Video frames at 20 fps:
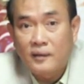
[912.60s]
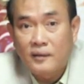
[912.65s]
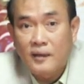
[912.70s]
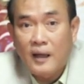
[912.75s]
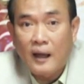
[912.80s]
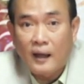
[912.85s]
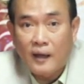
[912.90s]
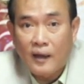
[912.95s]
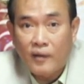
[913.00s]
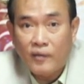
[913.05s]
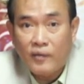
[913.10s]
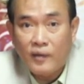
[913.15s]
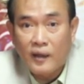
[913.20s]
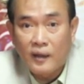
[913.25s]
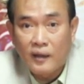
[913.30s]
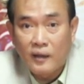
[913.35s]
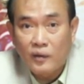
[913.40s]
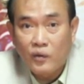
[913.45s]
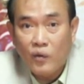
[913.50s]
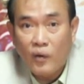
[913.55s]
จากราศี
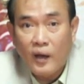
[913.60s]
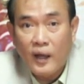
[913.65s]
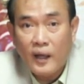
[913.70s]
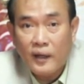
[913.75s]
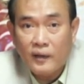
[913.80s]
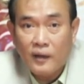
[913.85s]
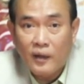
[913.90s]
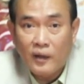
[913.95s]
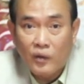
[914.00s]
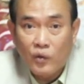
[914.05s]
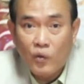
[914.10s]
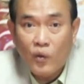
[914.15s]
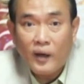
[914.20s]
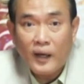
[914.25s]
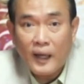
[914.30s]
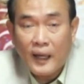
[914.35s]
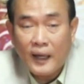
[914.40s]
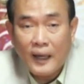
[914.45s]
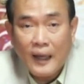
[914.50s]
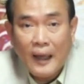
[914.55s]
หรือตัวเลขในช่วง
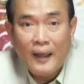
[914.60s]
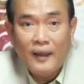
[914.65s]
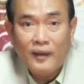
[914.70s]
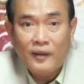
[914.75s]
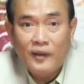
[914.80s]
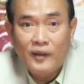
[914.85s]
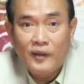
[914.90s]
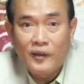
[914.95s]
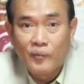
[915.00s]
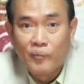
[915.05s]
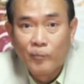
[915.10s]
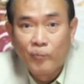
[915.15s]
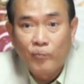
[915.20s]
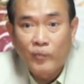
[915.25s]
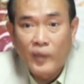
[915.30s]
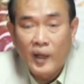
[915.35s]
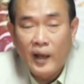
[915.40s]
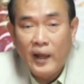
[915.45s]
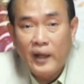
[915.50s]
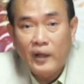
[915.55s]
ใกล้ ๆ ที่
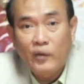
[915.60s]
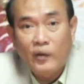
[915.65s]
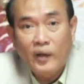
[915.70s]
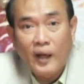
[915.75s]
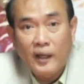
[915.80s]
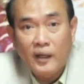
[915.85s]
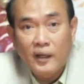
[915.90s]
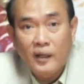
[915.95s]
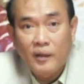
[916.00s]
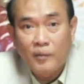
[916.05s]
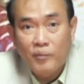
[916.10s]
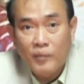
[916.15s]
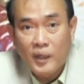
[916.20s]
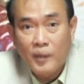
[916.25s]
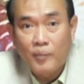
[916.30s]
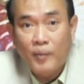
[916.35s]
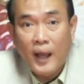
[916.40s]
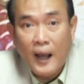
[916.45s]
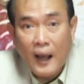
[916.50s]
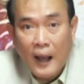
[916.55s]
มีเลขตัวไหนที่มี
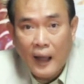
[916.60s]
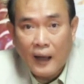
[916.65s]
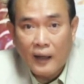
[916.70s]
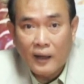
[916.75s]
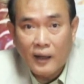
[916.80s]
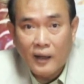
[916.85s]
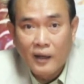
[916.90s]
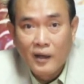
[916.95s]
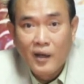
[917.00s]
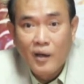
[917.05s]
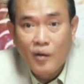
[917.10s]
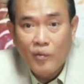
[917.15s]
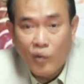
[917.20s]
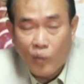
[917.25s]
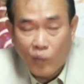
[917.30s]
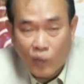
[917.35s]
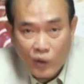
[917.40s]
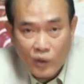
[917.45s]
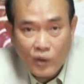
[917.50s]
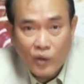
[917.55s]
พลังเนี่ยผ
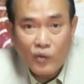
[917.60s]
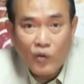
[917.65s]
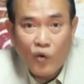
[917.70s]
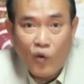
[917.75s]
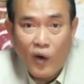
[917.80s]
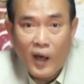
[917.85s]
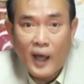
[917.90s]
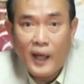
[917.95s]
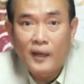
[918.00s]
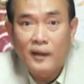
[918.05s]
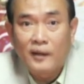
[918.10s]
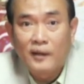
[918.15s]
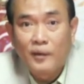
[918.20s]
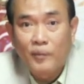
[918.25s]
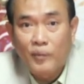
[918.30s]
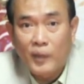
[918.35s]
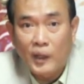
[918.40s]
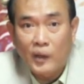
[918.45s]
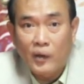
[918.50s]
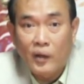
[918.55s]
มก็จะส่งให้
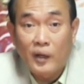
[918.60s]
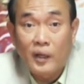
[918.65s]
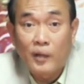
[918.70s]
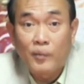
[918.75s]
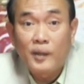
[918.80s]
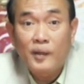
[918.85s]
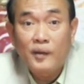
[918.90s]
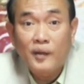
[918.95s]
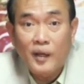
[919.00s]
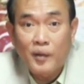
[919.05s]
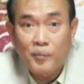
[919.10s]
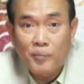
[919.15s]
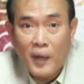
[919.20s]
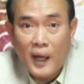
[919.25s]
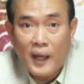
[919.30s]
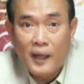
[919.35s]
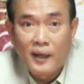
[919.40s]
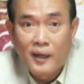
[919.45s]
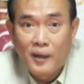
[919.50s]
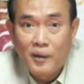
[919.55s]
เป็นกรณีพิเศษไป
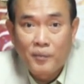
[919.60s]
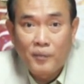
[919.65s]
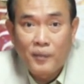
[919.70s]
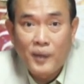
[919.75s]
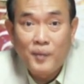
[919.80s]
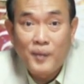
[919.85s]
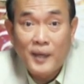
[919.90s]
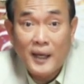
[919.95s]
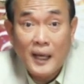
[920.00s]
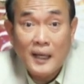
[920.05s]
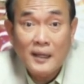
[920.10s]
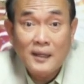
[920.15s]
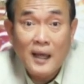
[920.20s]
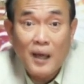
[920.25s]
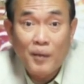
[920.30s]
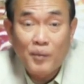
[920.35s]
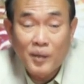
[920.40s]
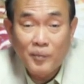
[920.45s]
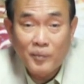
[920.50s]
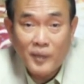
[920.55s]
ไม่มีค่าใช้จ่า
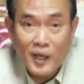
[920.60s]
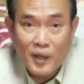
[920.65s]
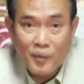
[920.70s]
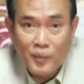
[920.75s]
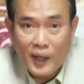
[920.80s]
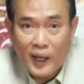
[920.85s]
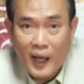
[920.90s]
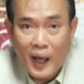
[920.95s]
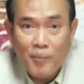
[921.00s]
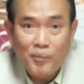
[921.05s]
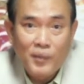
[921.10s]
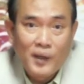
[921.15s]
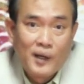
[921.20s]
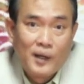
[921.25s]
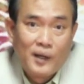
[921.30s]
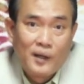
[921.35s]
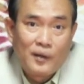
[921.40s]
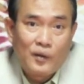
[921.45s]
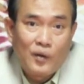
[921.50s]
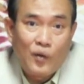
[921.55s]
ยเพิ่มเติมนะครับ
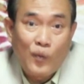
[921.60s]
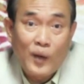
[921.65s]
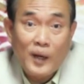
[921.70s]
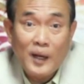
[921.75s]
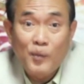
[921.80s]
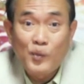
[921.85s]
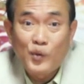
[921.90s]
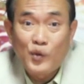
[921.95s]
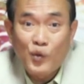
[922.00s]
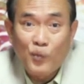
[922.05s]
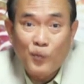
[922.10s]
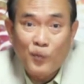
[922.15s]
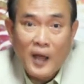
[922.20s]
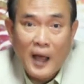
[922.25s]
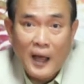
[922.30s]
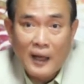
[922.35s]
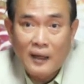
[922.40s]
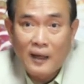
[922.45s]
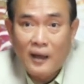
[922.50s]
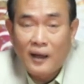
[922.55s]
อยู่เว้นท่านผู้ชมอ
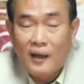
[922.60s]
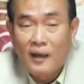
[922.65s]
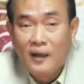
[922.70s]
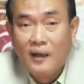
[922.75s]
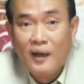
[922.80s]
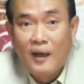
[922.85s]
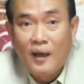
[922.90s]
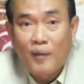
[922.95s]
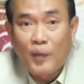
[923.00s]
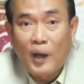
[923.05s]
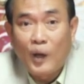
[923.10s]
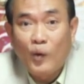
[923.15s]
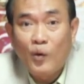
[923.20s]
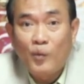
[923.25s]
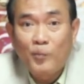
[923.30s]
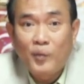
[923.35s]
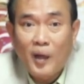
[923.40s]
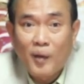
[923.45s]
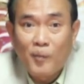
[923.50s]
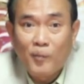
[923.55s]
ยากจะไปร่ว
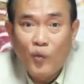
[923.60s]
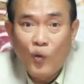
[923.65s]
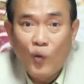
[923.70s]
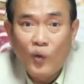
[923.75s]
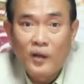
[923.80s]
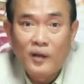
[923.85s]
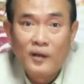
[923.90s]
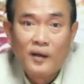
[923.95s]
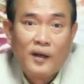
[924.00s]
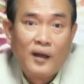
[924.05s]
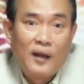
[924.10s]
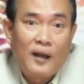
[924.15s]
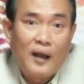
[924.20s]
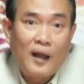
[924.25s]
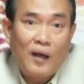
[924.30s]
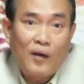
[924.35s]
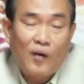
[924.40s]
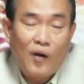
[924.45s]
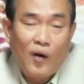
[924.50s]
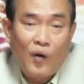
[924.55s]
มทำบุญ
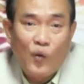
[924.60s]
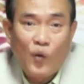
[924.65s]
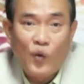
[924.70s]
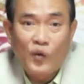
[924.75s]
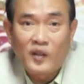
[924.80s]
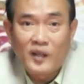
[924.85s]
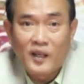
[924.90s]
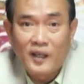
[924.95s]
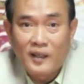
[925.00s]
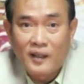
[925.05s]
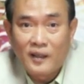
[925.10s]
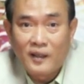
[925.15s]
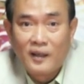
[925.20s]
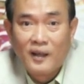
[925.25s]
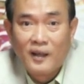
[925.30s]
แล้วก็โอนเงิน